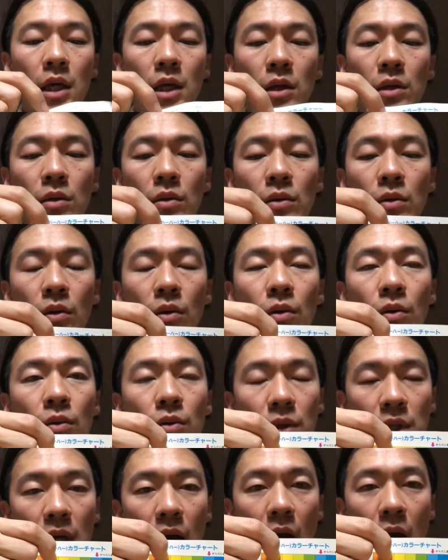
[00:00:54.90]
の方
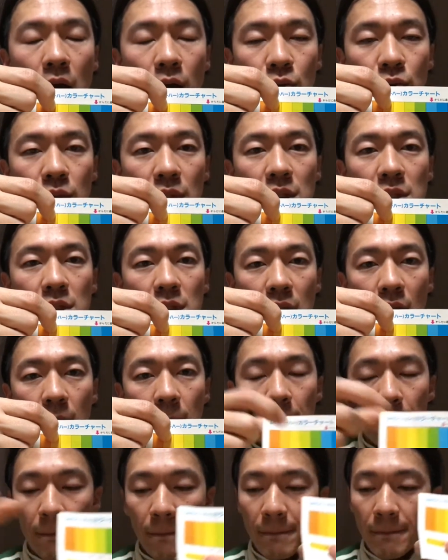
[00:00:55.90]
にあるんですね
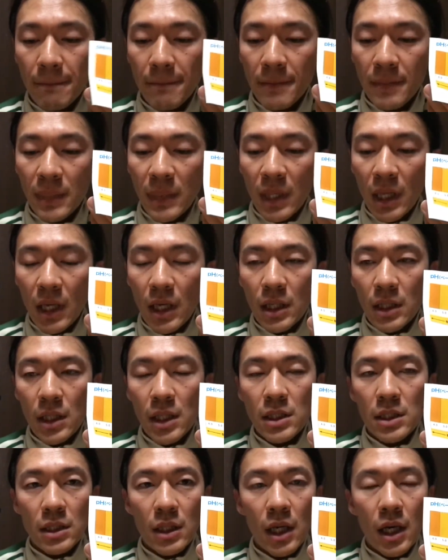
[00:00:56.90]
で
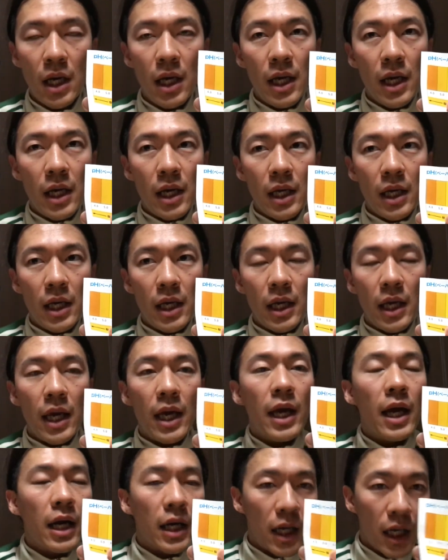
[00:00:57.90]
すがえー、
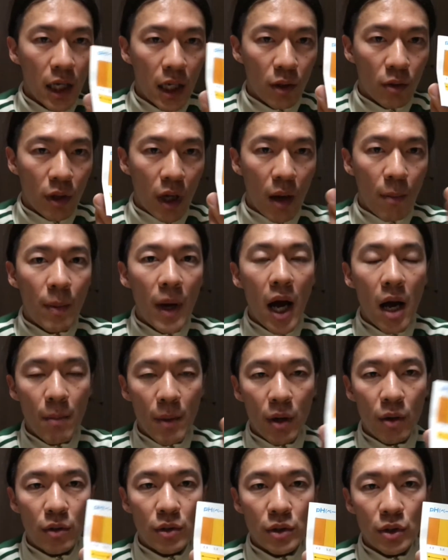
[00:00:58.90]
ヘアカラーとか
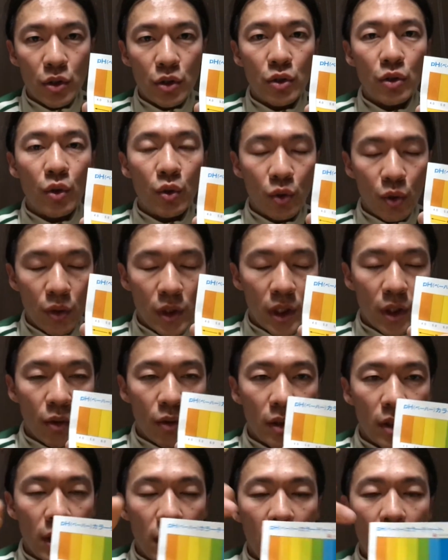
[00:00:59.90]
パーマをすることによっ
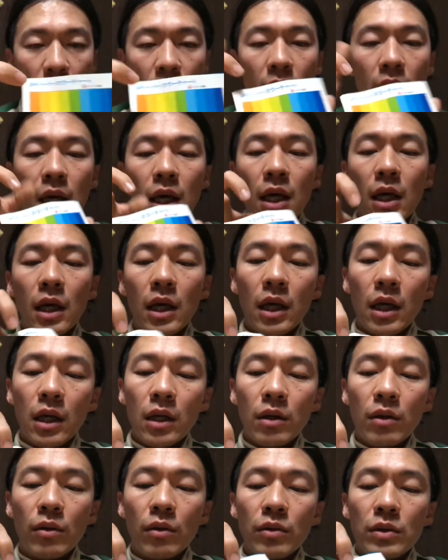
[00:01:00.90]
て
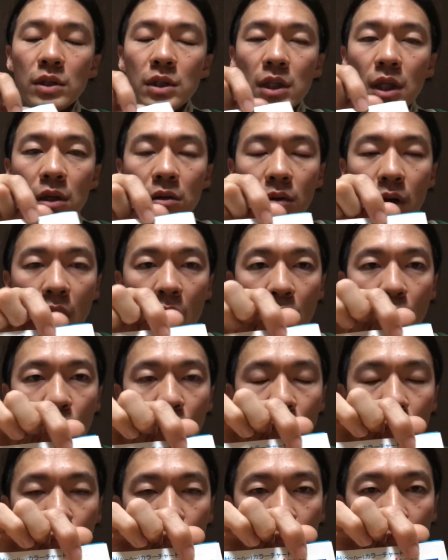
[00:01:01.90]
こちらの青
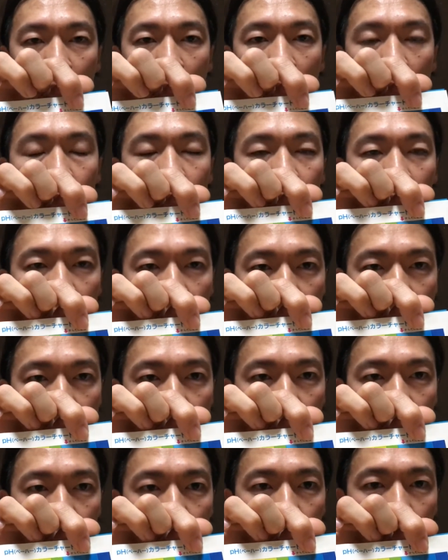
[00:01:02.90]
い方のアルカリ性の